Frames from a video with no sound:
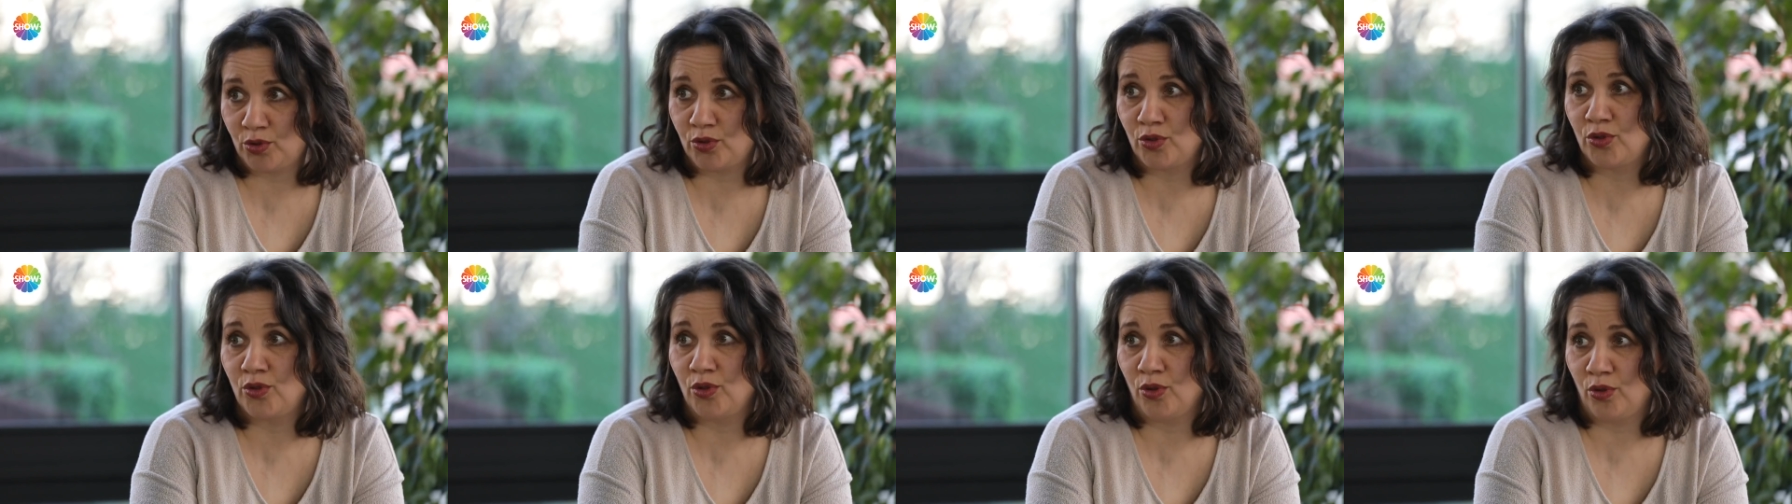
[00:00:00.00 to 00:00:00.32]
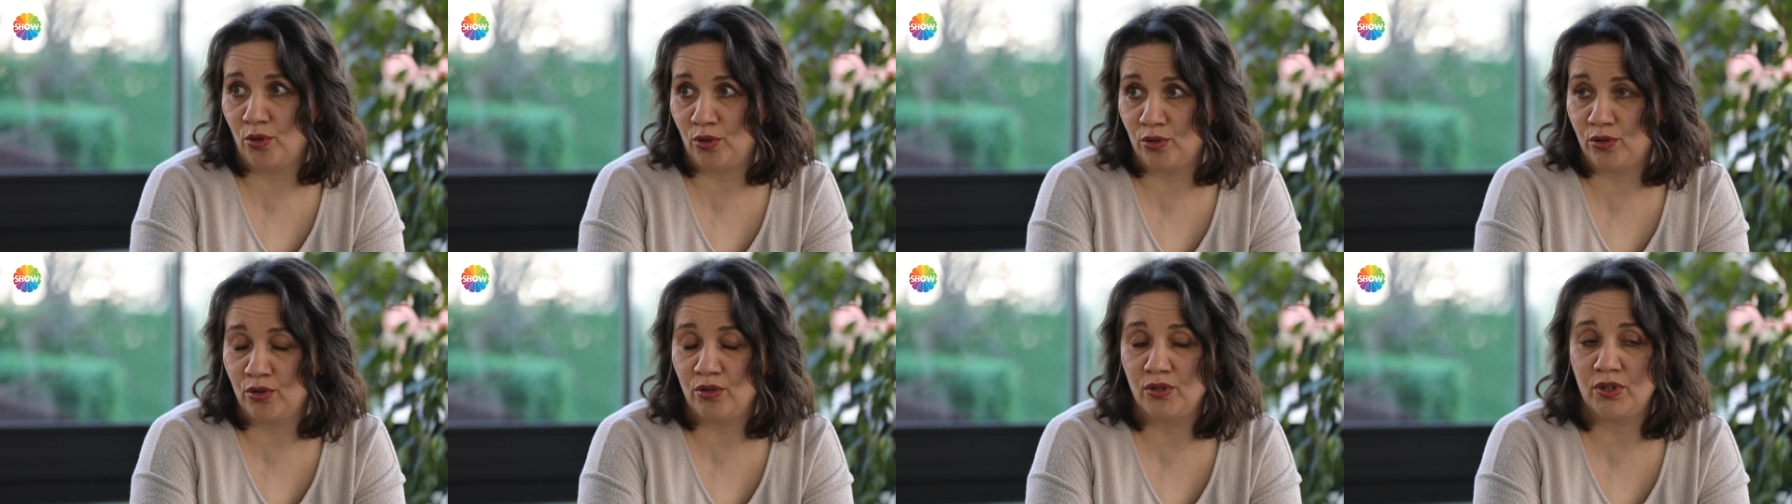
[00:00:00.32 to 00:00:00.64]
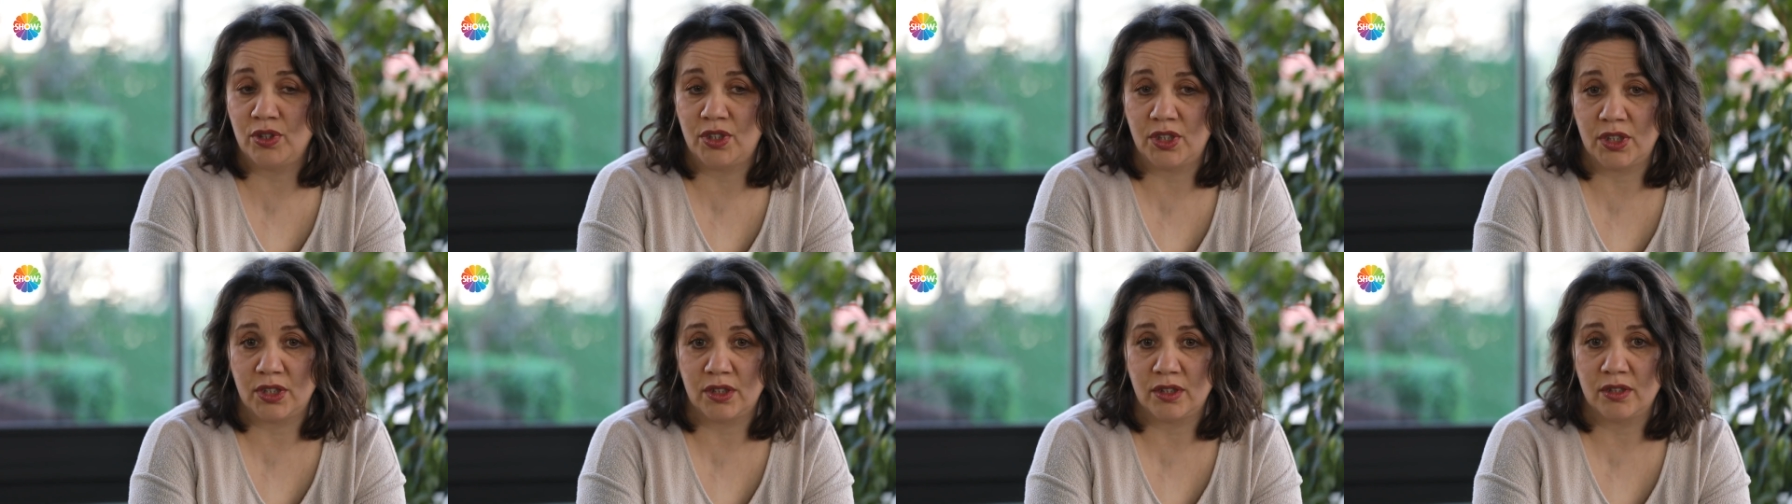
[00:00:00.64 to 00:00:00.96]
olduğu için. küçük
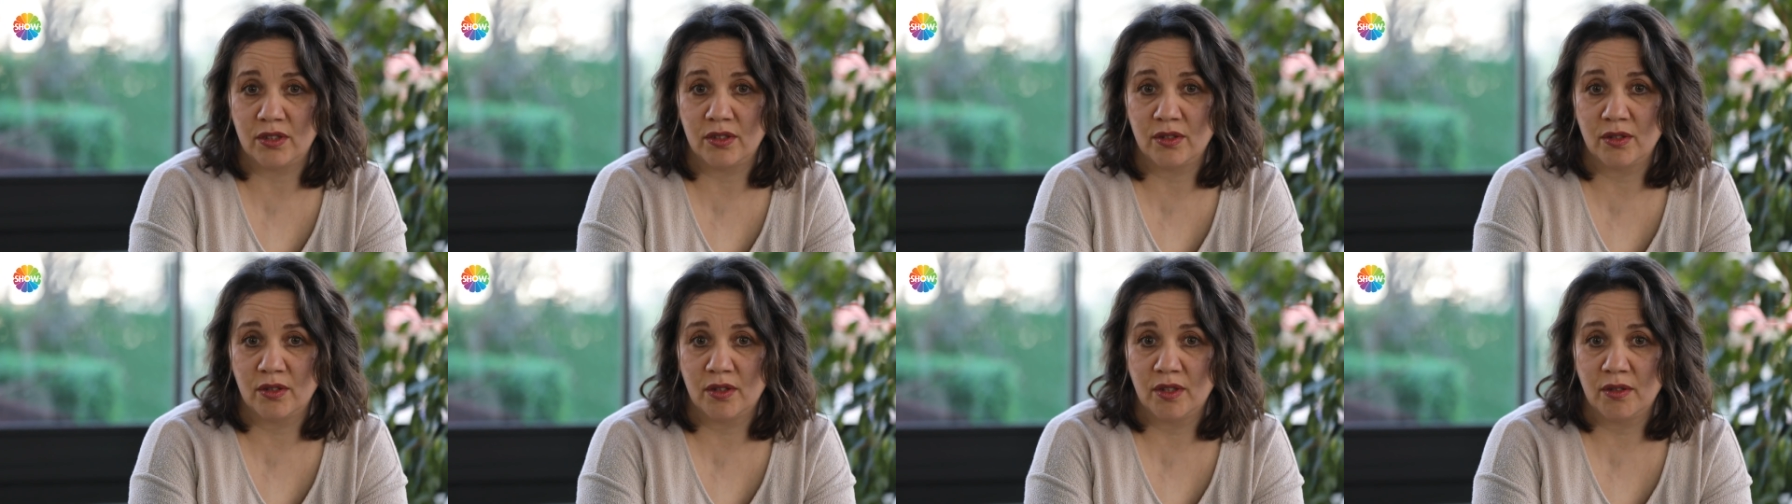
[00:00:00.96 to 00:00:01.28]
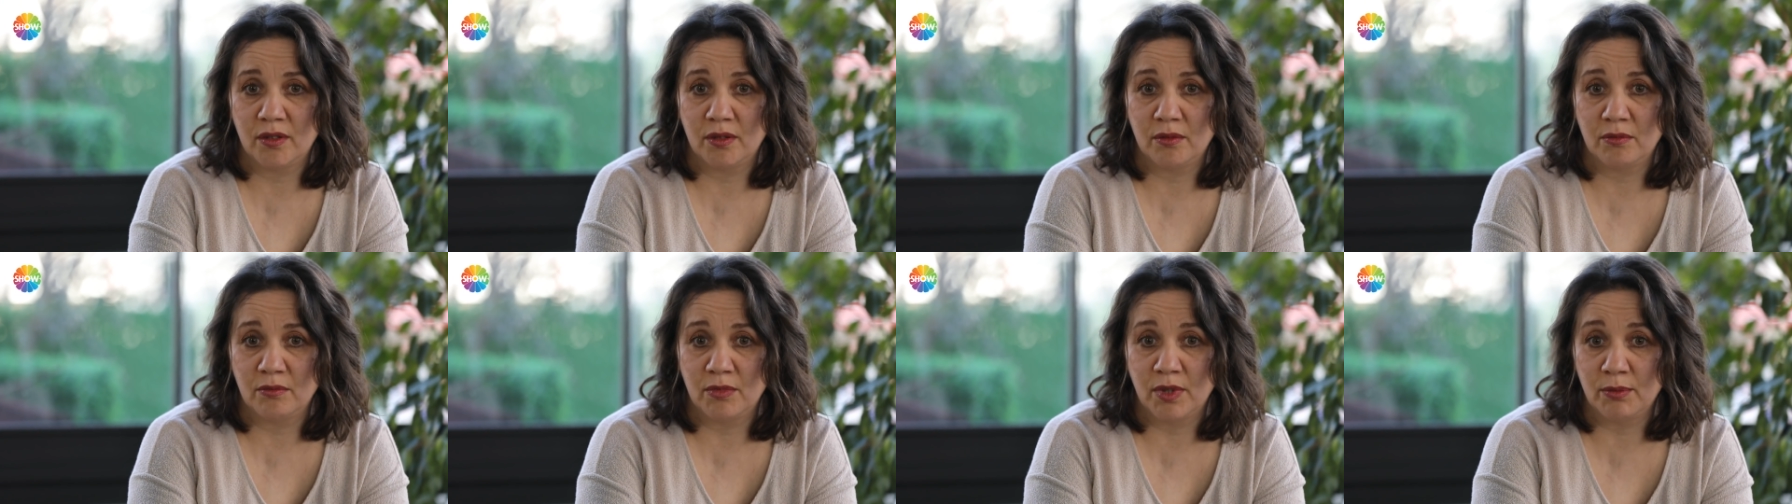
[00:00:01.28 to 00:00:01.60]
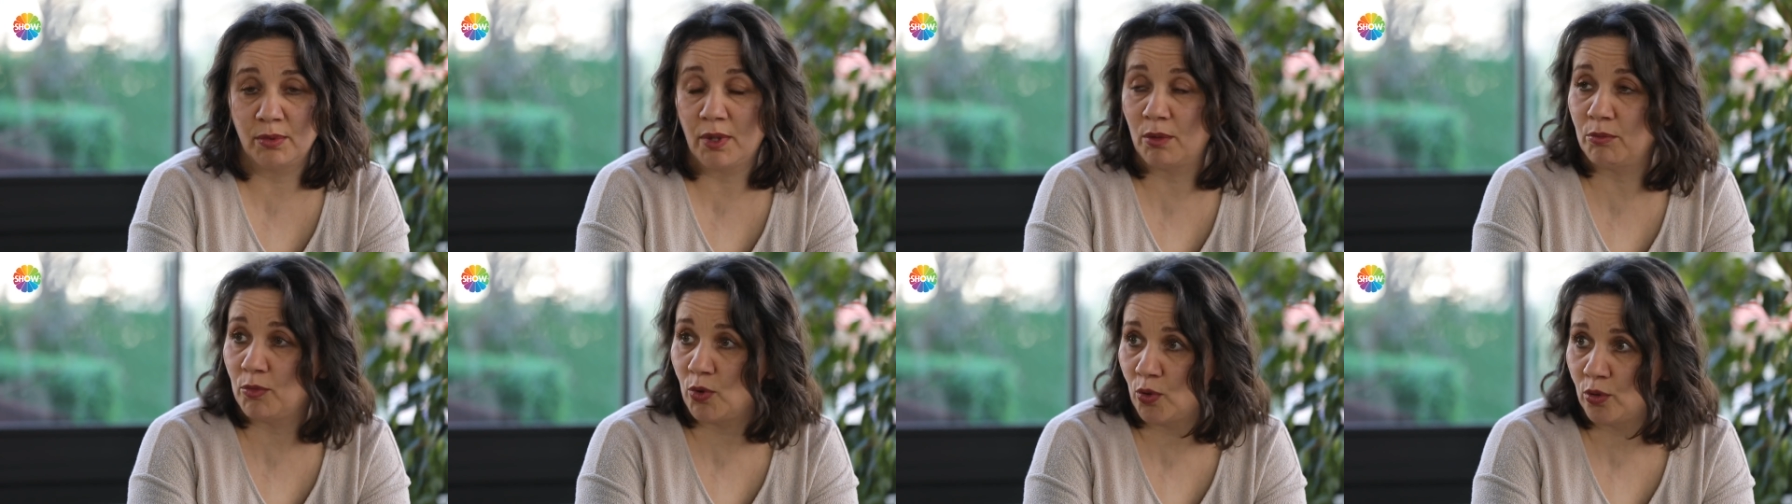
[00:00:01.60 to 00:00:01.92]
olduğu için.
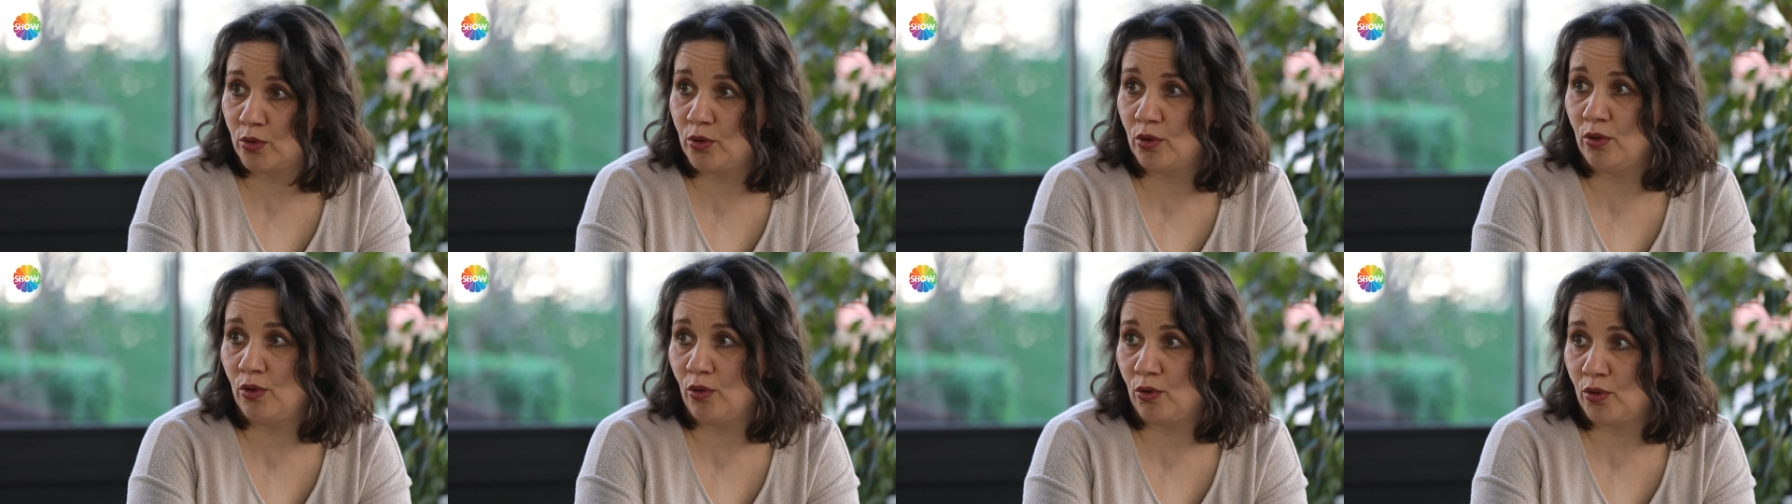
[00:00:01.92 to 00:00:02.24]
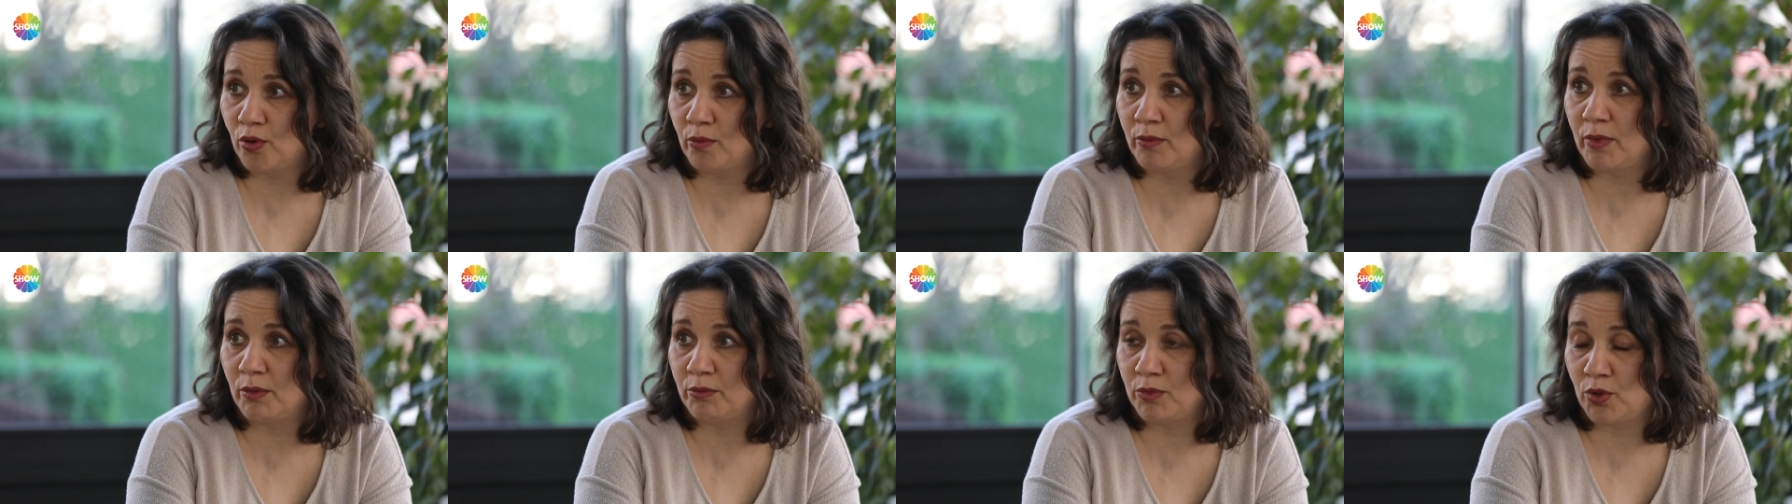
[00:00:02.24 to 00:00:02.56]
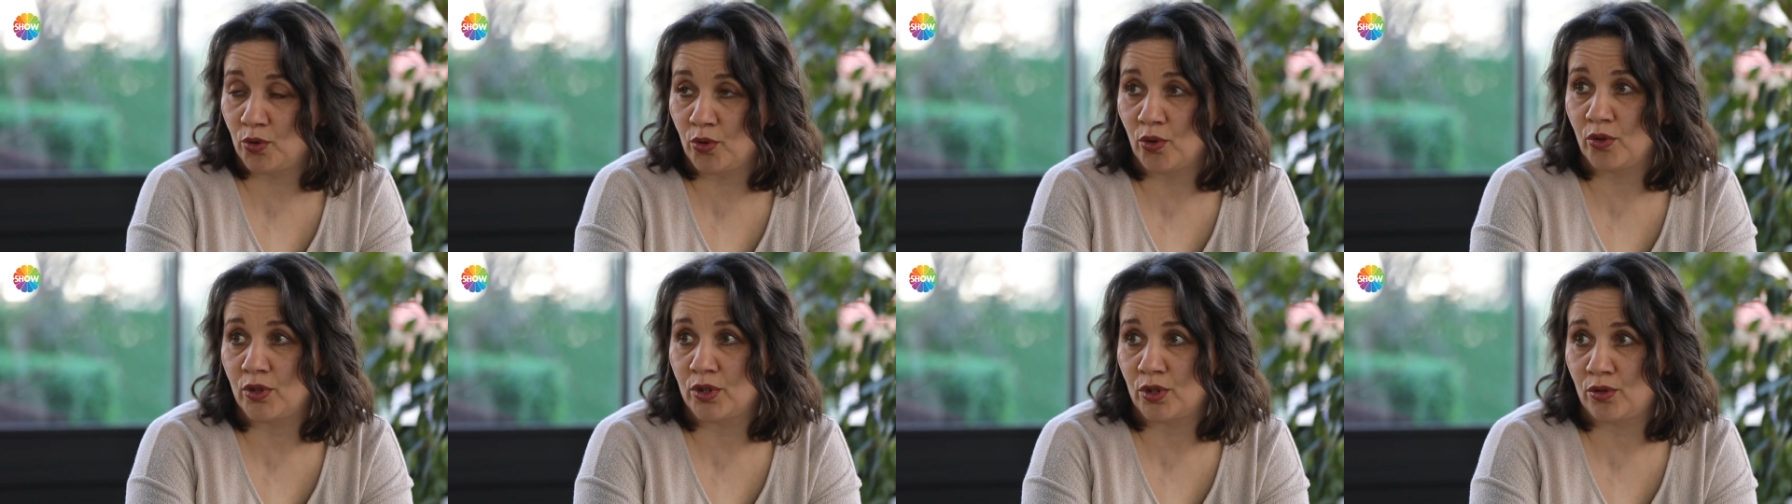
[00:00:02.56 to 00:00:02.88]
Babam okul
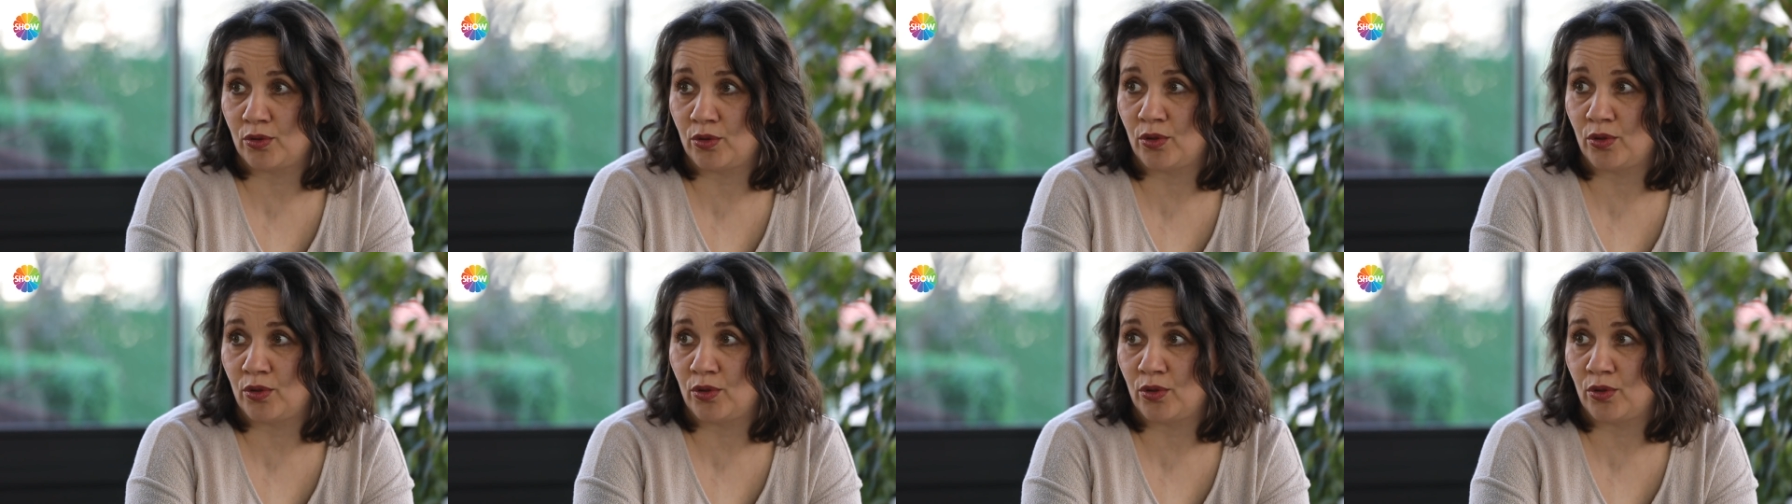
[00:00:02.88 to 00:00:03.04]
okumamı çok